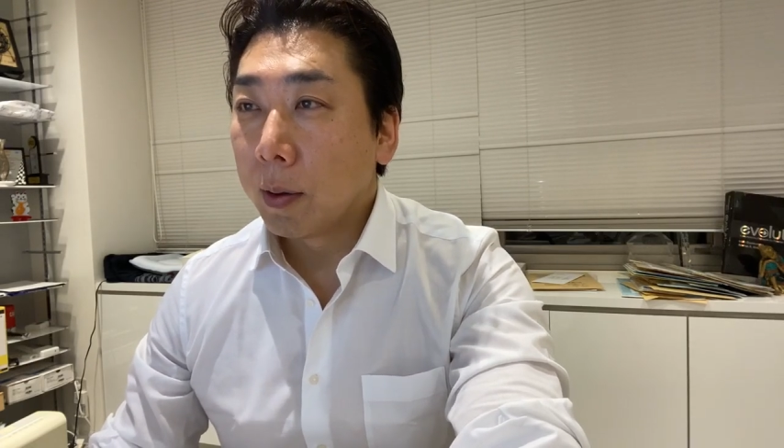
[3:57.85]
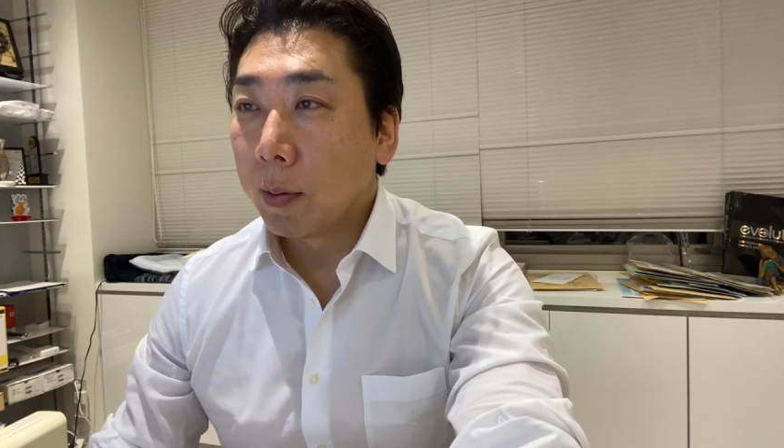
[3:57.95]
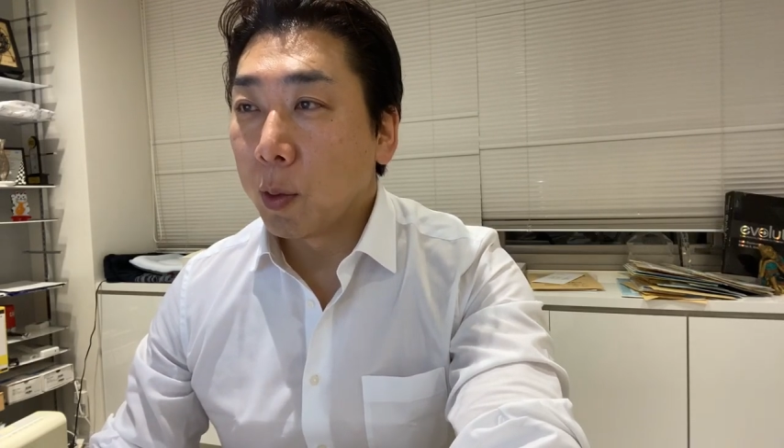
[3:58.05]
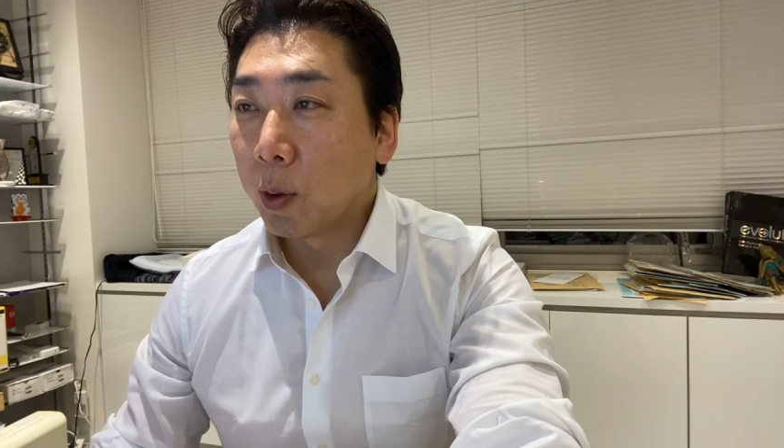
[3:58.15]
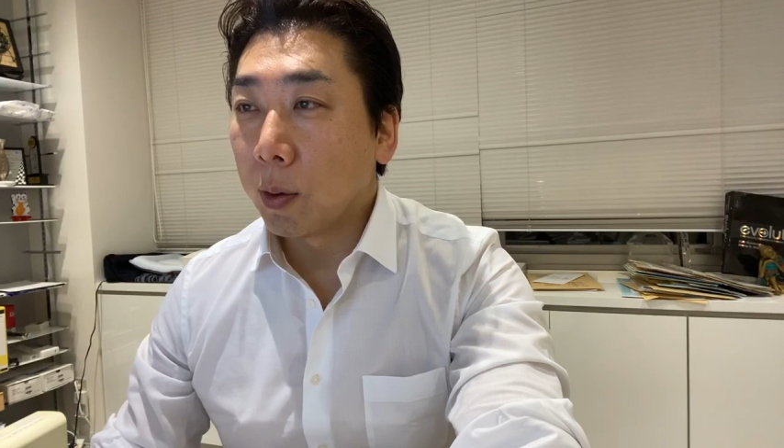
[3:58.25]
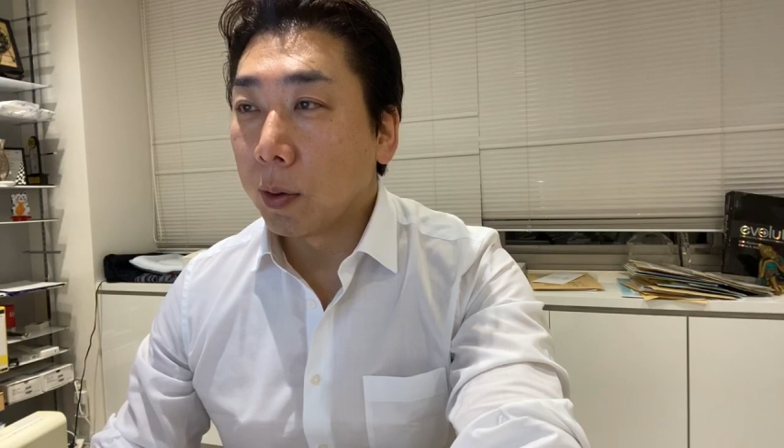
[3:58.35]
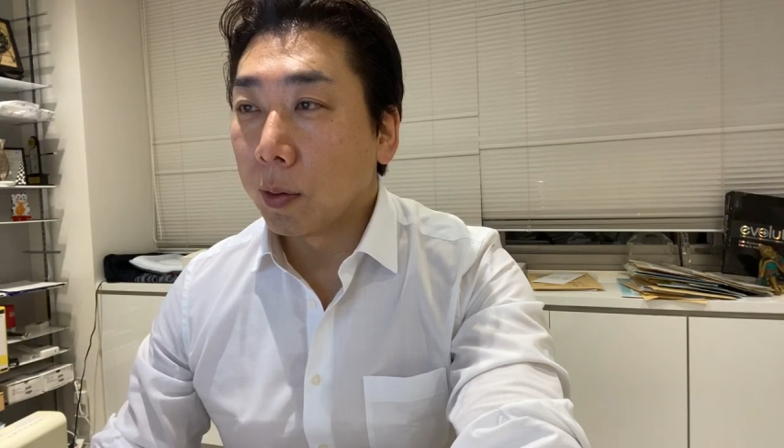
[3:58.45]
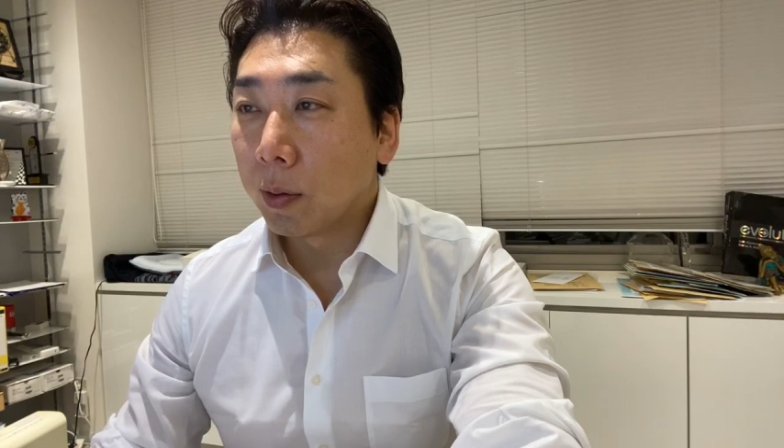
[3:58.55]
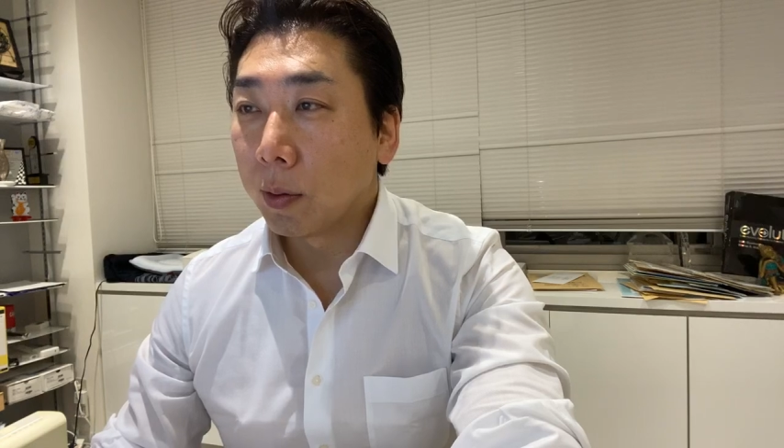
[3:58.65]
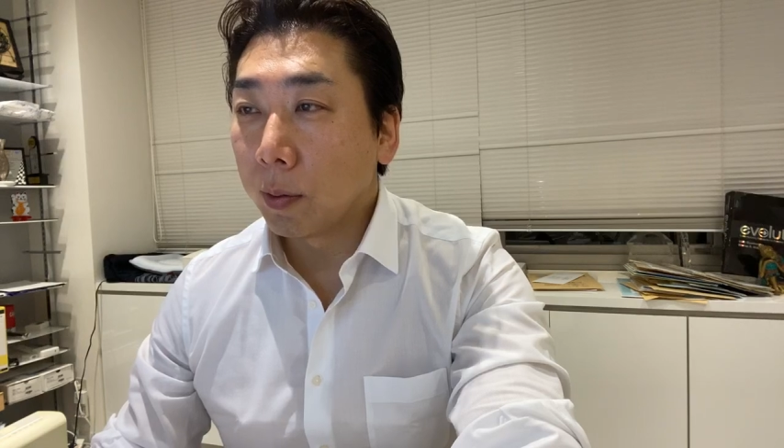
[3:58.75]
も
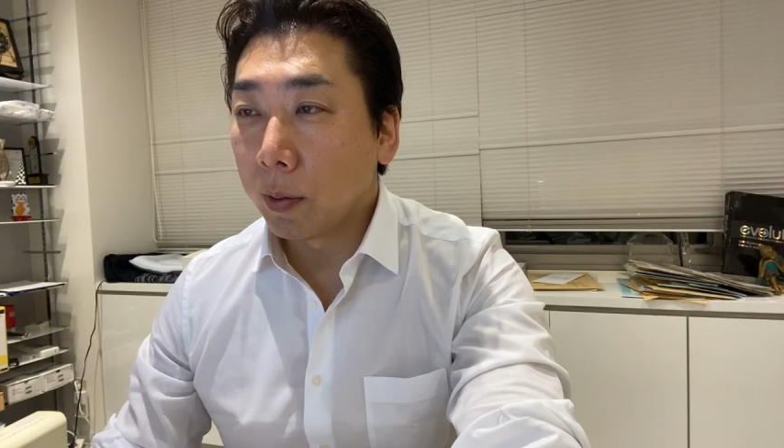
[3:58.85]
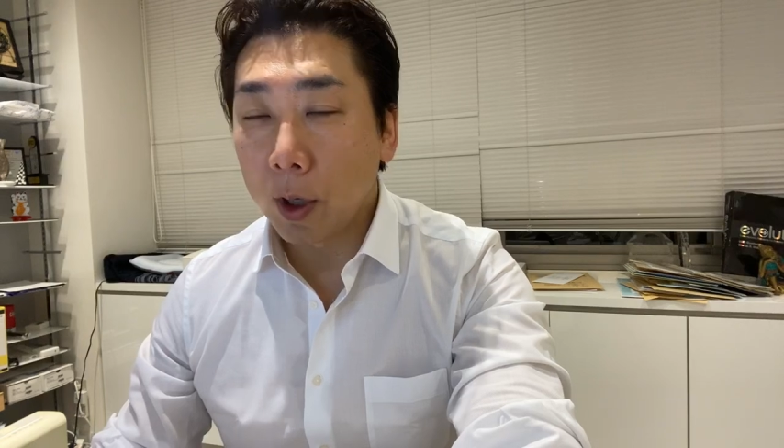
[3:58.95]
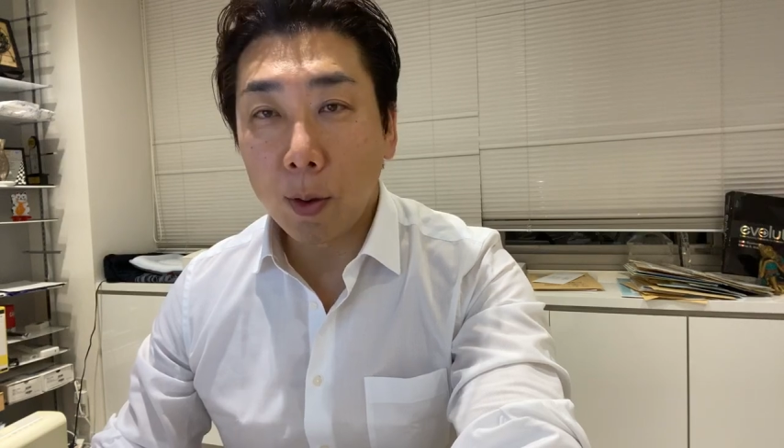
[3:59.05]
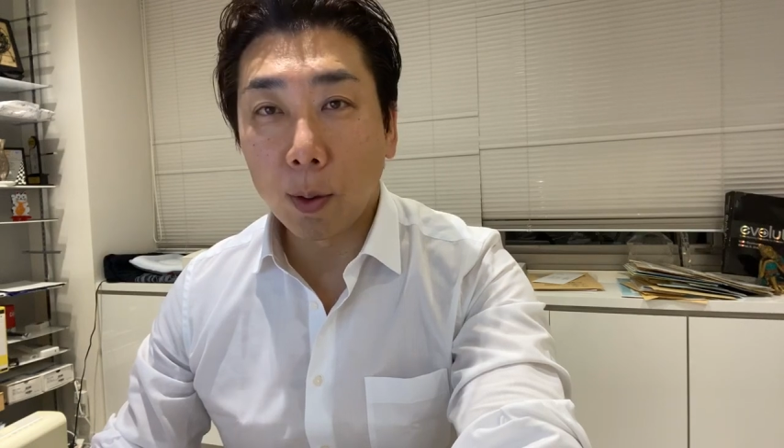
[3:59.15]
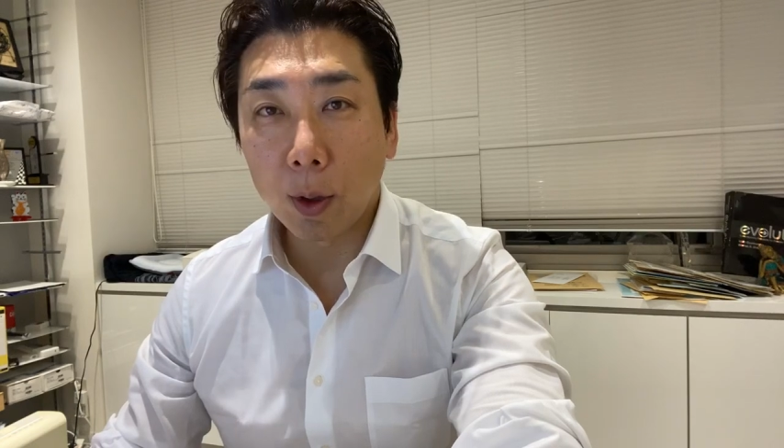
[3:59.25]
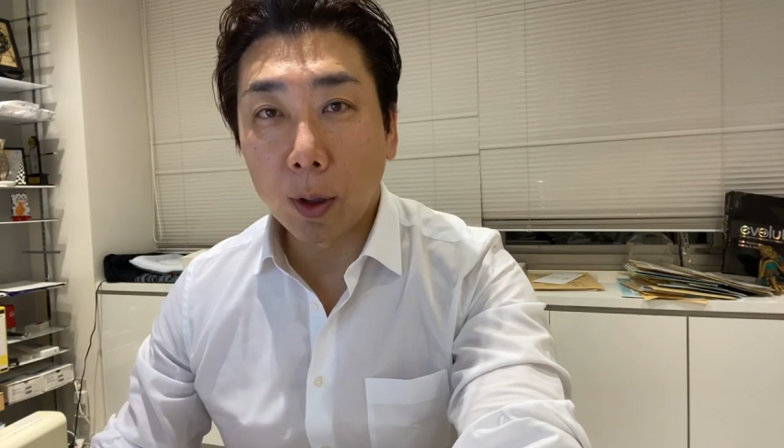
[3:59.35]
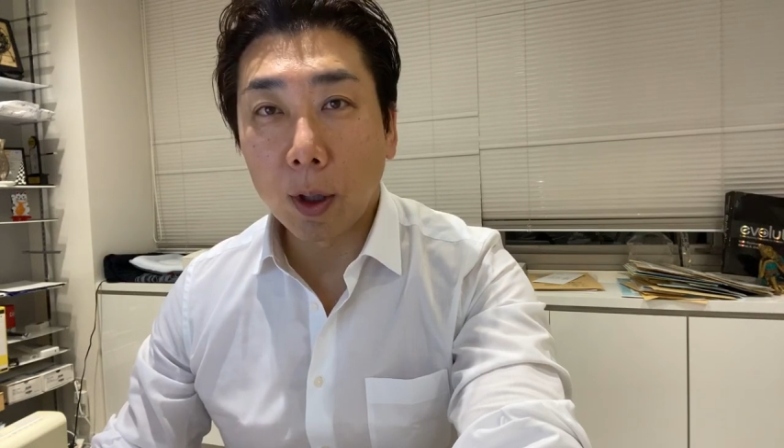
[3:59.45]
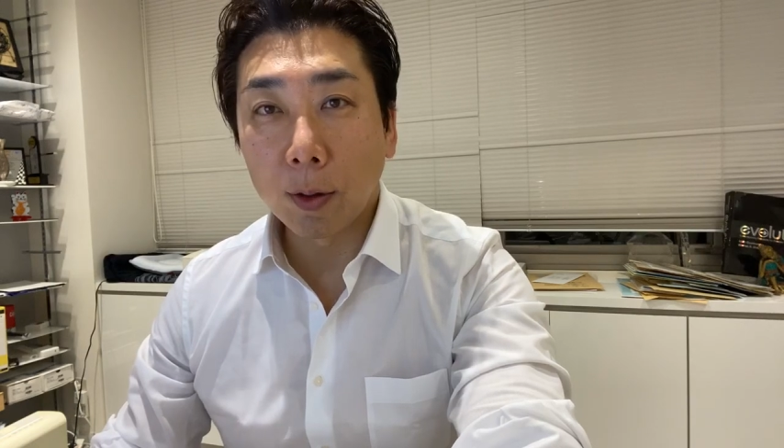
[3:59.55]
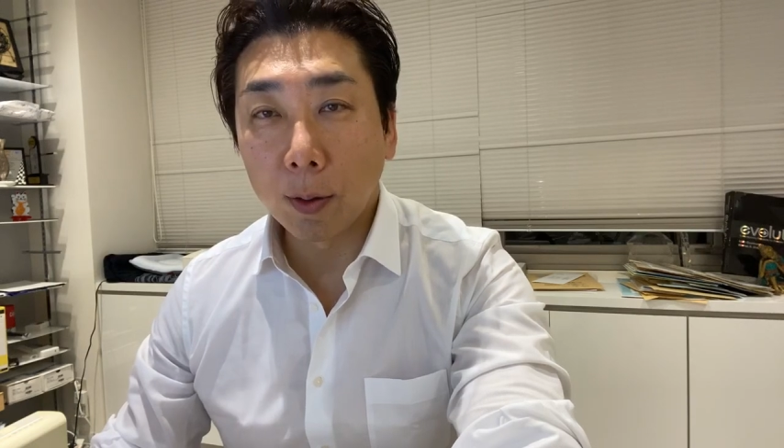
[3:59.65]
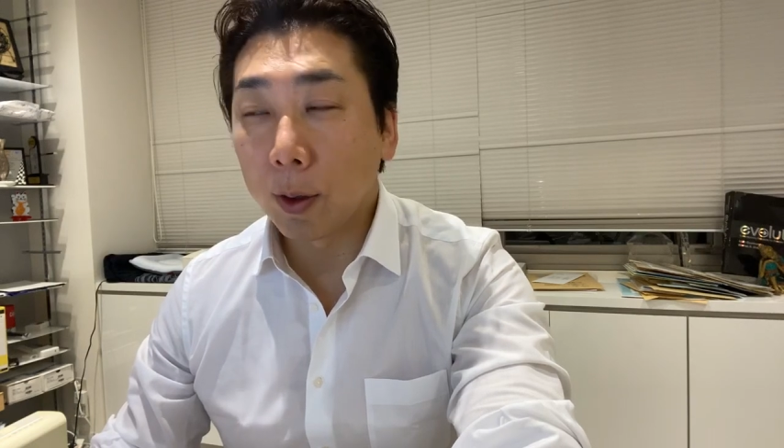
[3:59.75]
うできることだった
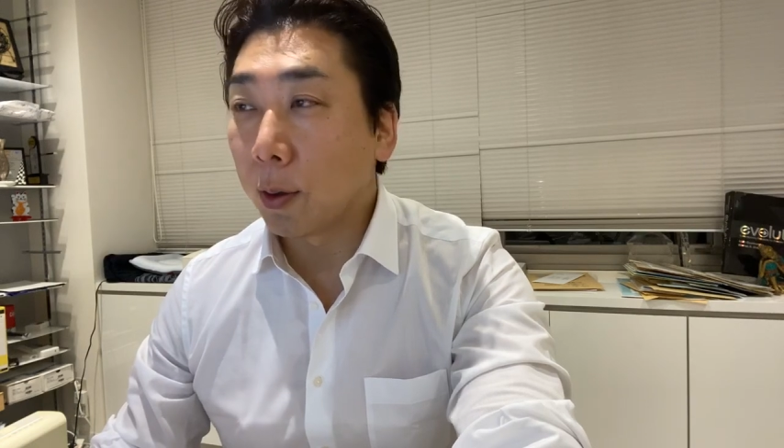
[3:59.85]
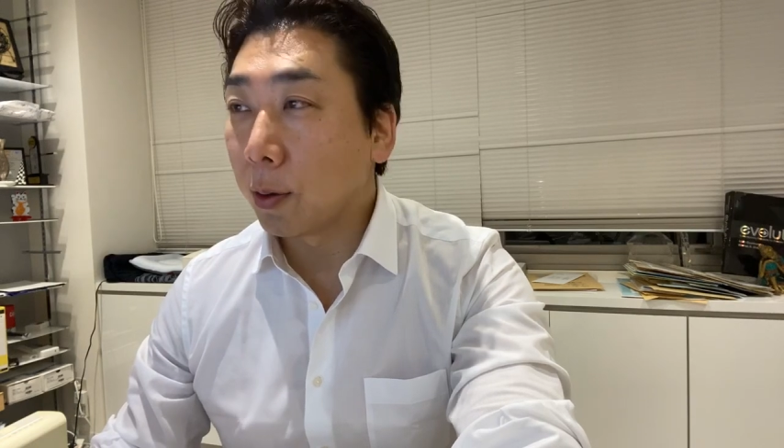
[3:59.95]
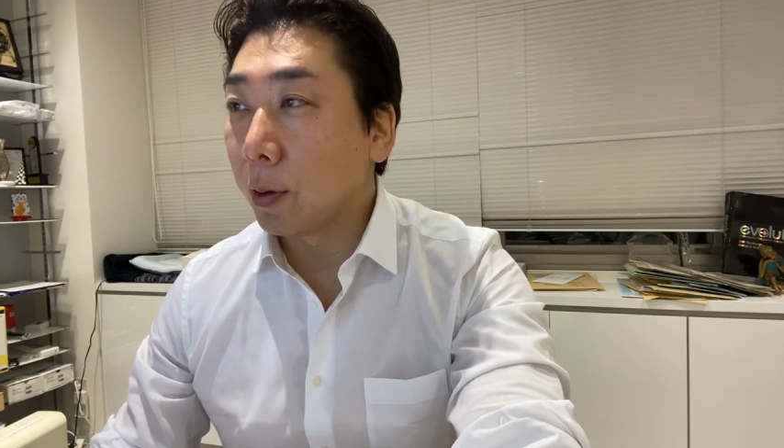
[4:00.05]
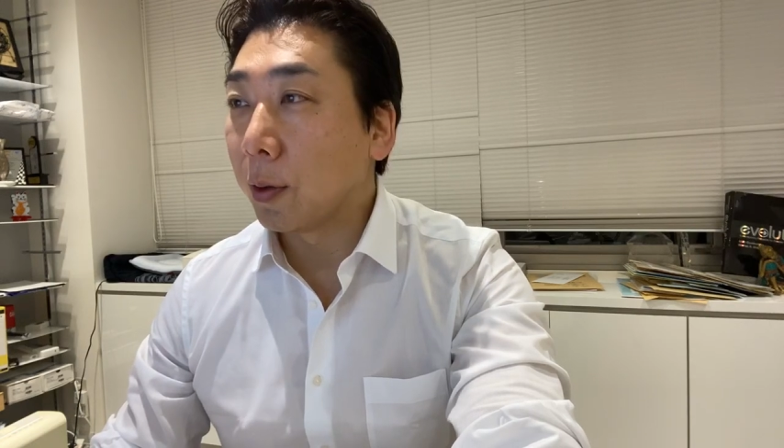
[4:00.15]
らするよっていう